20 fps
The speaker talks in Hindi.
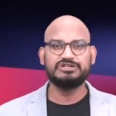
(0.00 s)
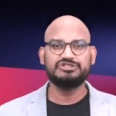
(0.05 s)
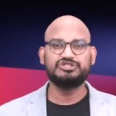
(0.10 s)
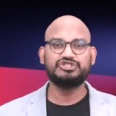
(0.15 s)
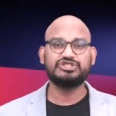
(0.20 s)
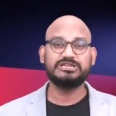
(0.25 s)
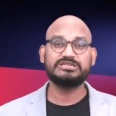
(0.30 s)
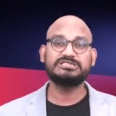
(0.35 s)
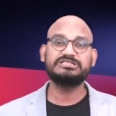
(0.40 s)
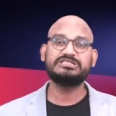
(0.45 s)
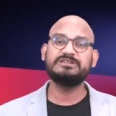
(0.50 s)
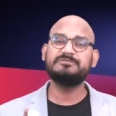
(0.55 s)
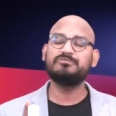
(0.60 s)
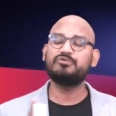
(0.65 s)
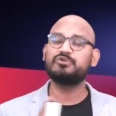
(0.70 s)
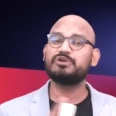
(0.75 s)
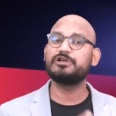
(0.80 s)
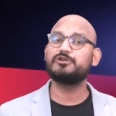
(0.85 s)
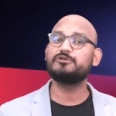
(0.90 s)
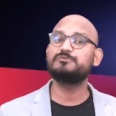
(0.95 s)
जयंती
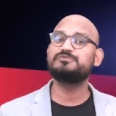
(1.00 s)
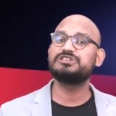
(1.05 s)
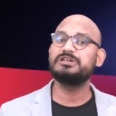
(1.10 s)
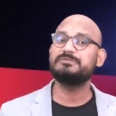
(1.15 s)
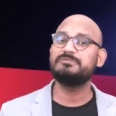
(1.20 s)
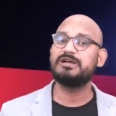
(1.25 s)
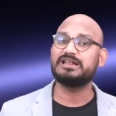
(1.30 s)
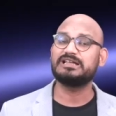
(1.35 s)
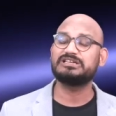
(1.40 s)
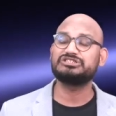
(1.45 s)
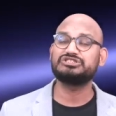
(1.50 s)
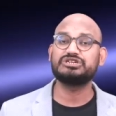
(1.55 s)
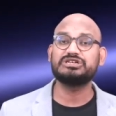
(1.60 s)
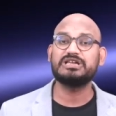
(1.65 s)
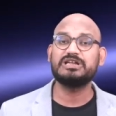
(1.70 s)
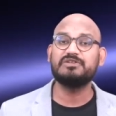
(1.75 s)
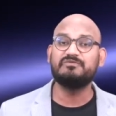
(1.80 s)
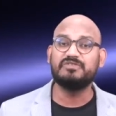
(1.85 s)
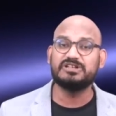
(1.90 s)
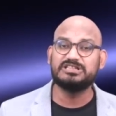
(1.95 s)
मुख्य रूप से महाराष्ट्र
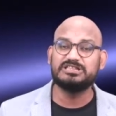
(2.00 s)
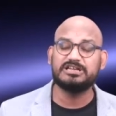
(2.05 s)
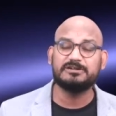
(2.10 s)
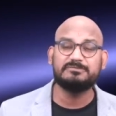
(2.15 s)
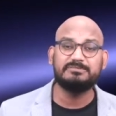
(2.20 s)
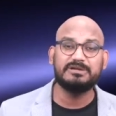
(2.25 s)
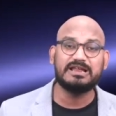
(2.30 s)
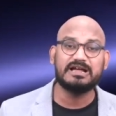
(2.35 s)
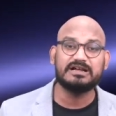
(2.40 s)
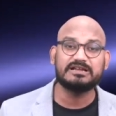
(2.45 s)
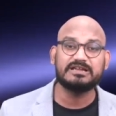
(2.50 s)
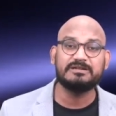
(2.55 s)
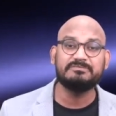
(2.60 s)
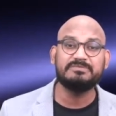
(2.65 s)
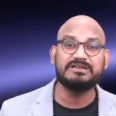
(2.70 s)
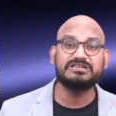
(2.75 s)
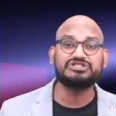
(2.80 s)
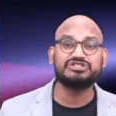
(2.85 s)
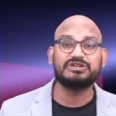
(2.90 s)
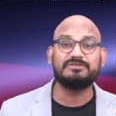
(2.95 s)
के विदर्भ इलाके
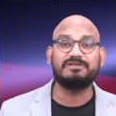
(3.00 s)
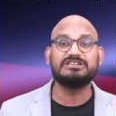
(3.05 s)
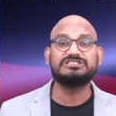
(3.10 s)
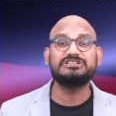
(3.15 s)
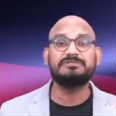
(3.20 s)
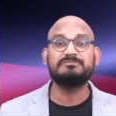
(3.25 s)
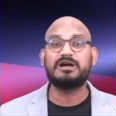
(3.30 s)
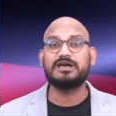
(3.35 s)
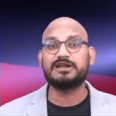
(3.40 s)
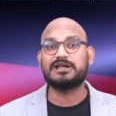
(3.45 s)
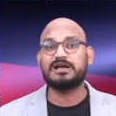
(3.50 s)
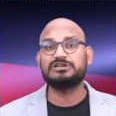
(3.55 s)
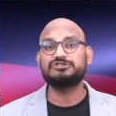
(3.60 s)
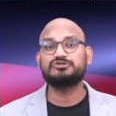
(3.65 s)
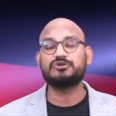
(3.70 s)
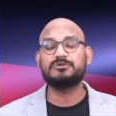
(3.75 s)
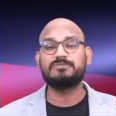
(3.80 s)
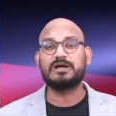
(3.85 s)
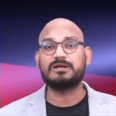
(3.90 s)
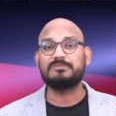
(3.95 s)
में शिवाजी महाराज
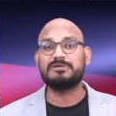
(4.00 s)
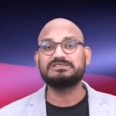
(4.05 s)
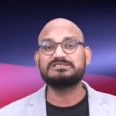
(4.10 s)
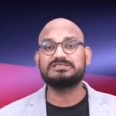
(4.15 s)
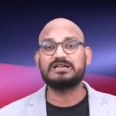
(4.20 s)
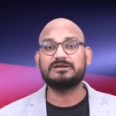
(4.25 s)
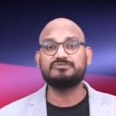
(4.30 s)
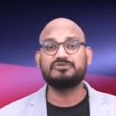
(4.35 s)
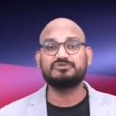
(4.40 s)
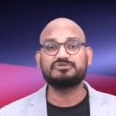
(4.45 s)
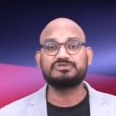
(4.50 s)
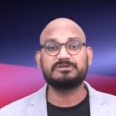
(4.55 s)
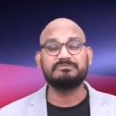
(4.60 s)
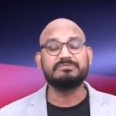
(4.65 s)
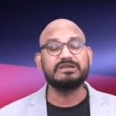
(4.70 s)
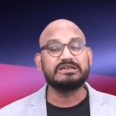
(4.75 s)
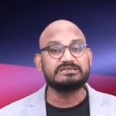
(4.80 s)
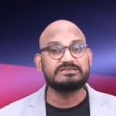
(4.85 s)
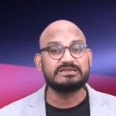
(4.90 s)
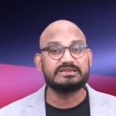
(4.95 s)
और बाबा साहब डॉक्टर
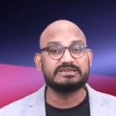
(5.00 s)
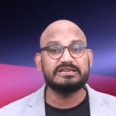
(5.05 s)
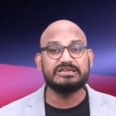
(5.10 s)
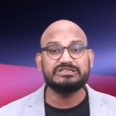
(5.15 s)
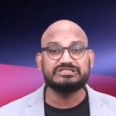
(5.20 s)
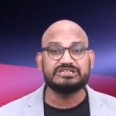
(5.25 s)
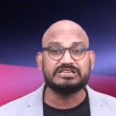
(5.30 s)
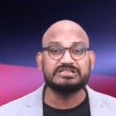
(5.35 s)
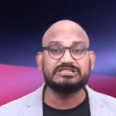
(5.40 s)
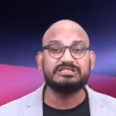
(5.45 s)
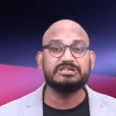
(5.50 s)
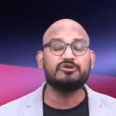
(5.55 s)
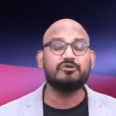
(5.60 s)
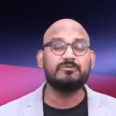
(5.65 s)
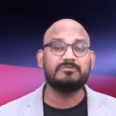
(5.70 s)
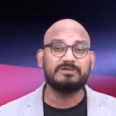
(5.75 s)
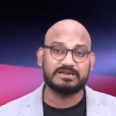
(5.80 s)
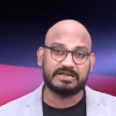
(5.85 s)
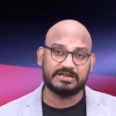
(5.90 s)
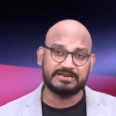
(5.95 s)
अंबेडकर की जयंती को
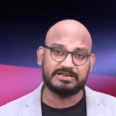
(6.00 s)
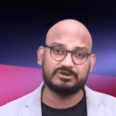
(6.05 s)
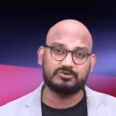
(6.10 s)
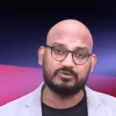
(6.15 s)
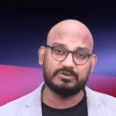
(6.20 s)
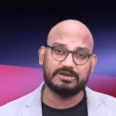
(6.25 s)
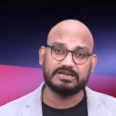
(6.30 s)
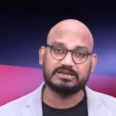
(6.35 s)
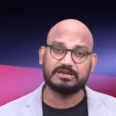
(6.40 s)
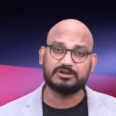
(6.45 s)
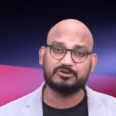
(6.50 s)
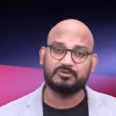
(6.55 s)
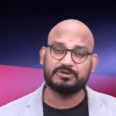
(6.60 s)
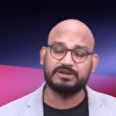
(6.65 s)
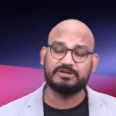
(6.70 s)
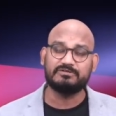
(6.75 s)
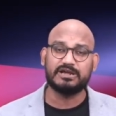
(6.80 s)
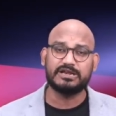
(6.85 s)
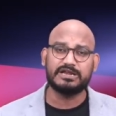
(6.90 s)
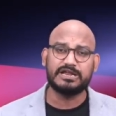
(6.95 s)
मनाने को लेकर
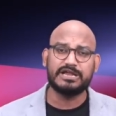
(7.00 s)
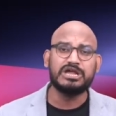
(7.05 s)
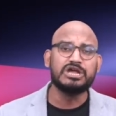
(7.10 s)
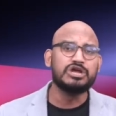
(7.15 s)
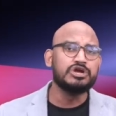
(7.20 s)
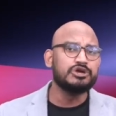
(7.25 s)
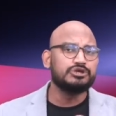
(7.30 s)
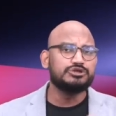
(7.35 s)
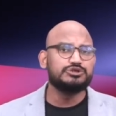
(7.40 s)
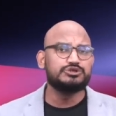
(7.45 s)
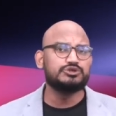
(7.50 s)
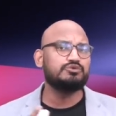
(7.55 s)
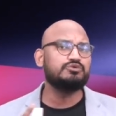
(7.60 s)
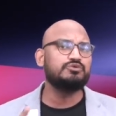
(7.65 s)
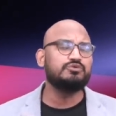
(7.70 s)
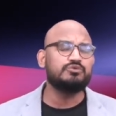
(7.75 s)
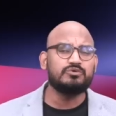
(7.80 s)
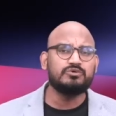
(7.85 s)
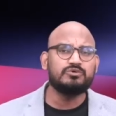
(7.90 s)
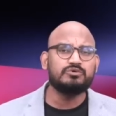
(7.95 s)
होने वाले
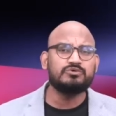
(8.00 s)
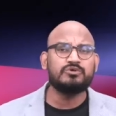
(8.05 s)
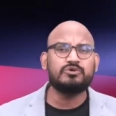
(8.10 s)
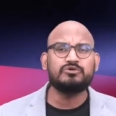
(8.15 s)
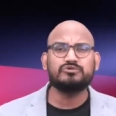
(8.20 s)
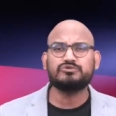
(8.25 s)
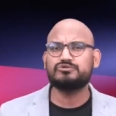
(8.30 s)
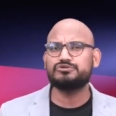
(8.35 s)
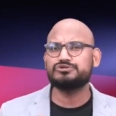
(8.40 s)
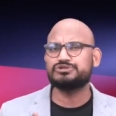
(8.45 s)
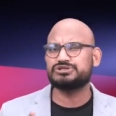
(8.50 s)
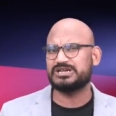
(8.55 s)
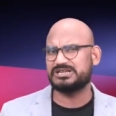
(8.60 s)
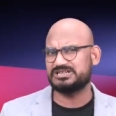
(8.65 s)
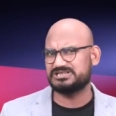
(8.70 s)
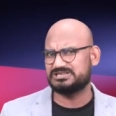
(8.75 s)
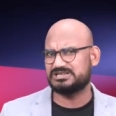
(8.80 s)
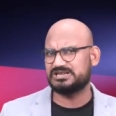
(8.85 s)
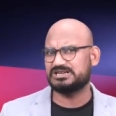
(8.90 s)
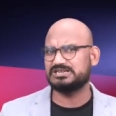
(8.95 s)
जुनून और कुछ
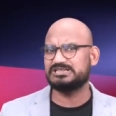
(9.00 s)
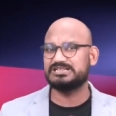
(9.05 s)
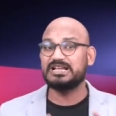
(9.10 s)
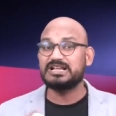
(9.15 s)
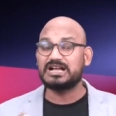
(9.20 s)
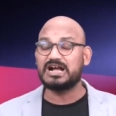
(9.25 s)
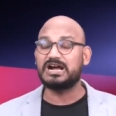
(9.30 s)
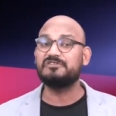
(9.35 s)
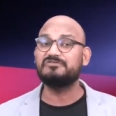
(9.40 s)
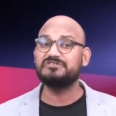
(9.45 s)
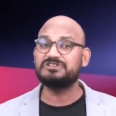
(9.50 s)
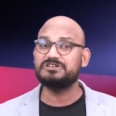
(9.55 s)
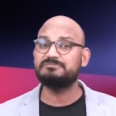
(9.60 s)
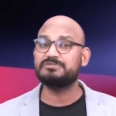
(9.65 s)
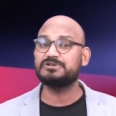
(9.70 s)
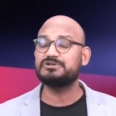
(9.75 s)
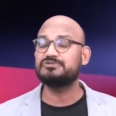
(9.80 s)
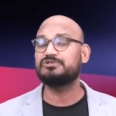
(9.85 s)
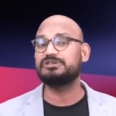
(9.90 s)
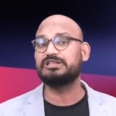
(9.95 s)
हद तक
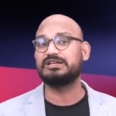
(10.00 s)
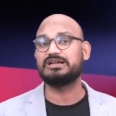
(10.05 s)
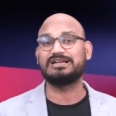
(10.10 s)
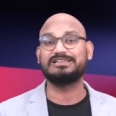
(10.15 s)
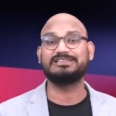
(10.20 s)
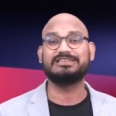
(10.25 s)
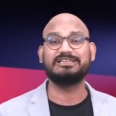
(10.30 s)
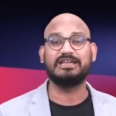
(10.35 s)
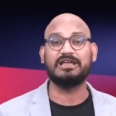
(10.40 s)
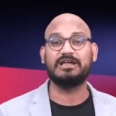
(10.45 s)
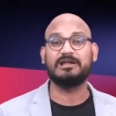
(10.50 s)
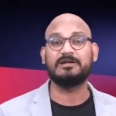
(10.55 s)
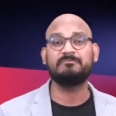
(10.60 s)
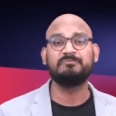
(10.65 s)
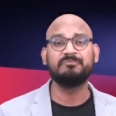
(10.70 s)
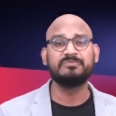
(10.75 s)
दिखावटीपन को दिखाती है